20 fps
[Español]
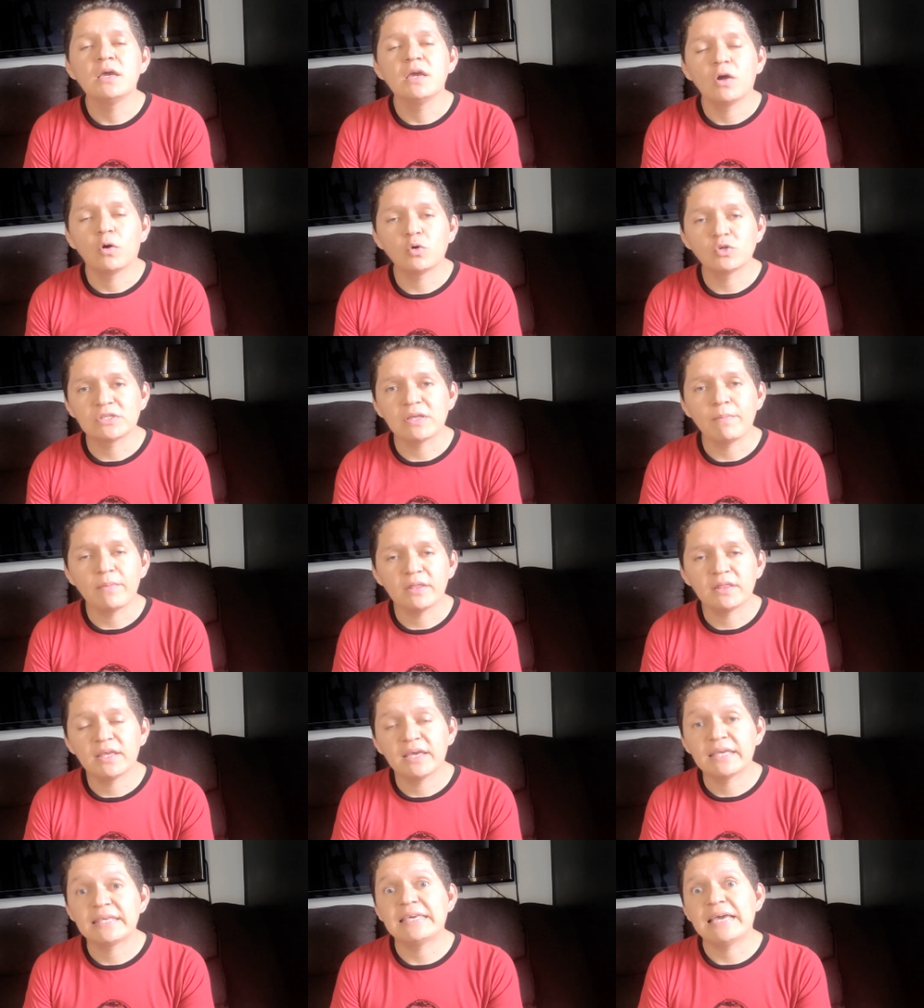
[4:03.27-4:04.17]

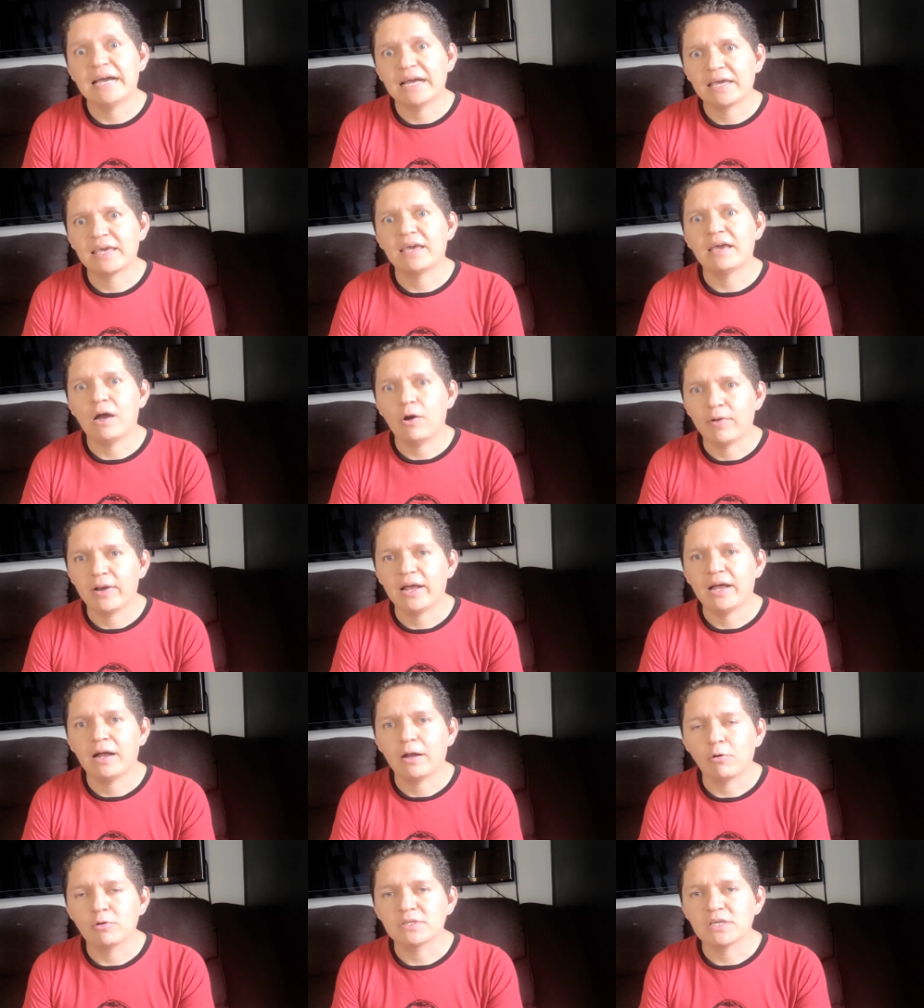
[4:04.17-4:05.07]
justamente ya que ahora
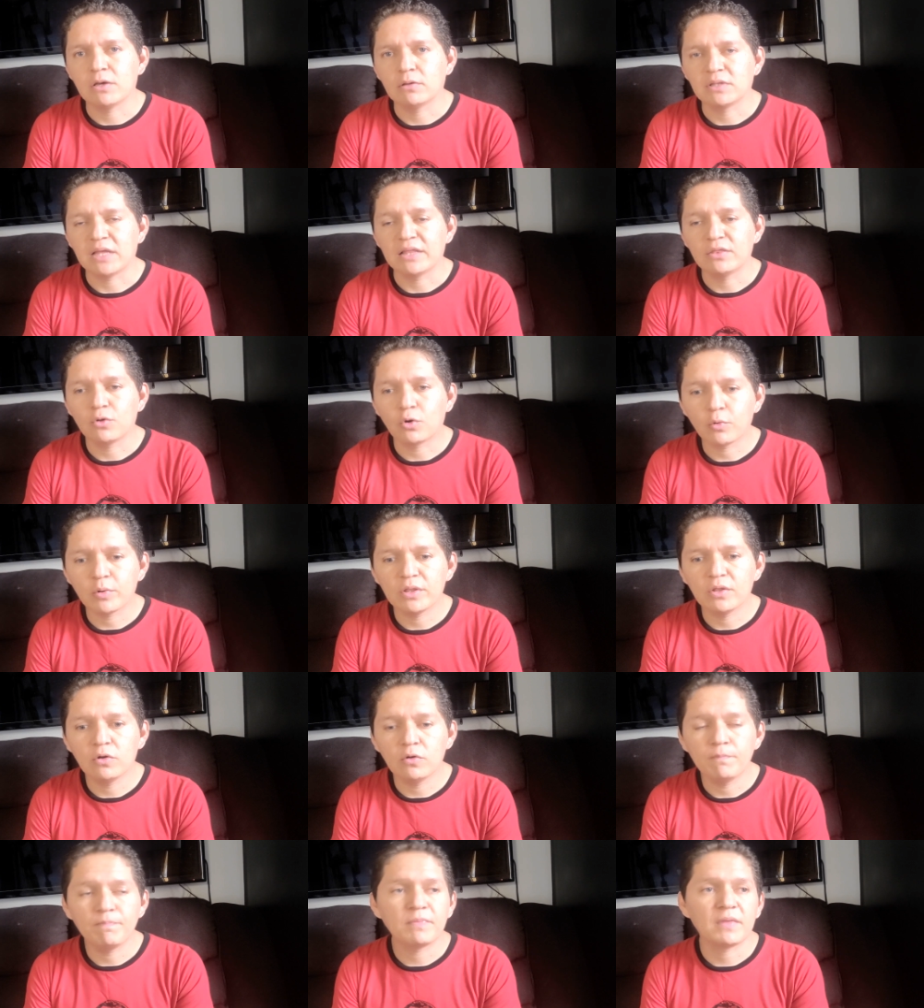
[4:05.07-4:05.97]
ha causado tanto
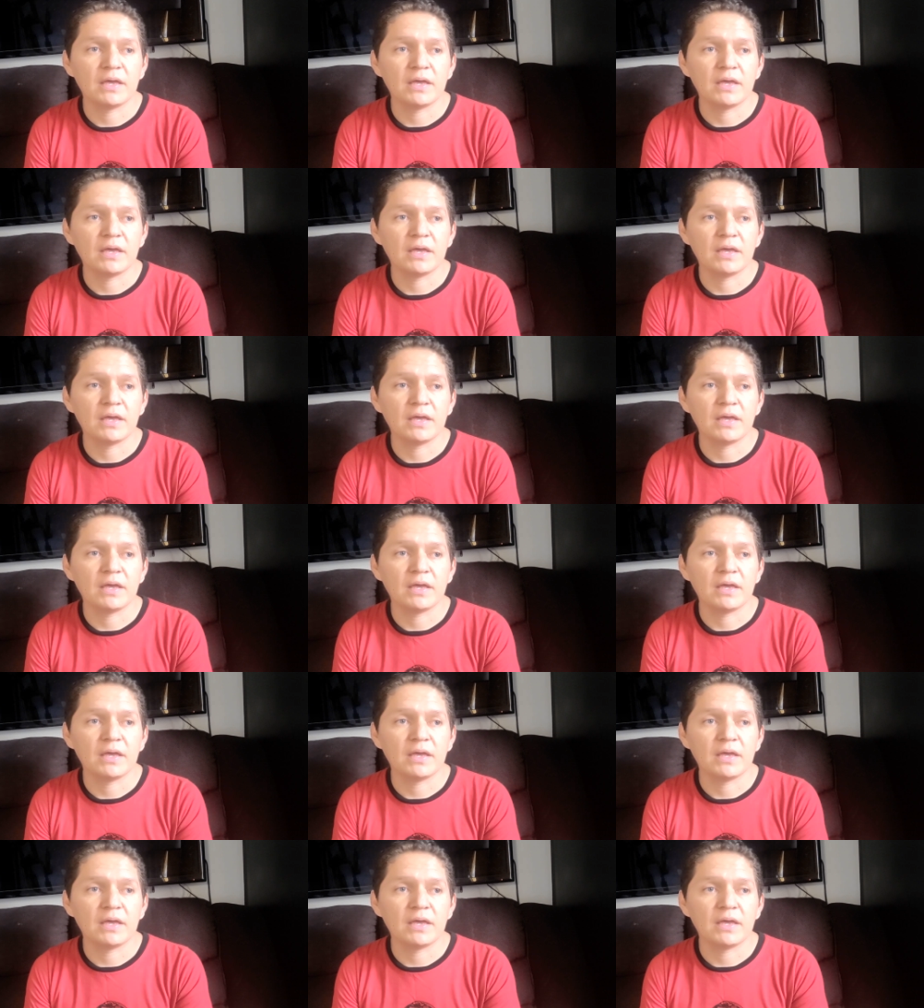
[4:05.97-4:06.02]
ruido,